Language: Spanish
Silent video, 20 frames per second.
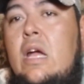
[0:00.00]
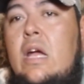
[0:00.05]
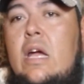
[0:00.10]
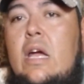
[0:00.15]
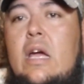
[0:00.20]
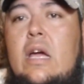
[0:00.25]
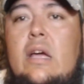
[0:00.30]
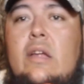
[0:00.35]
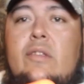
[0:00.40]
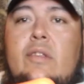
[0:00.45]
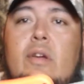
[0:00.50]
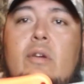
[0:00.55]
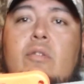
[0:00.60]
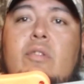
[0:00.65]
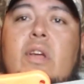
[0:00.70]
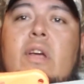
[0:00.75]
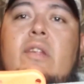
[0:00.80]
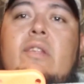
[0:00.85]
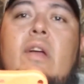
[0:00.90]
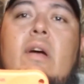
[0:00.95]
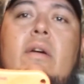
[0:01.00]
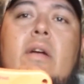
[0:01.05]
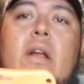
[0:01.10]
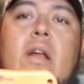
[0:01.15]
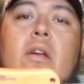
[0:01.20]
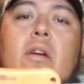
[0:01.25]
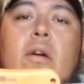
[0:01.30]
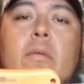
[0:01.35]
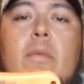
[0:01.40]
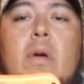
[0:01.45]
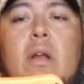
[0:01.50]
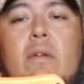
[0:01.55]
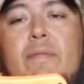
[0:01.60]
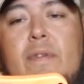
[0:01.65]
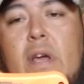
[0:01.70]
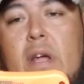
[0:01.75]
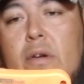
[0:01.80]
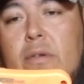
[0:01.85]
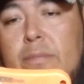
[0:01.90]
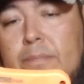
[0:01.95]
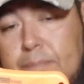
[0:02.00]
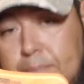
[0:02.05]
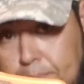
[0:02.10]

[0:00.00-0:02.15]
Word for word: Este, ustedes saben a lo que me refiero.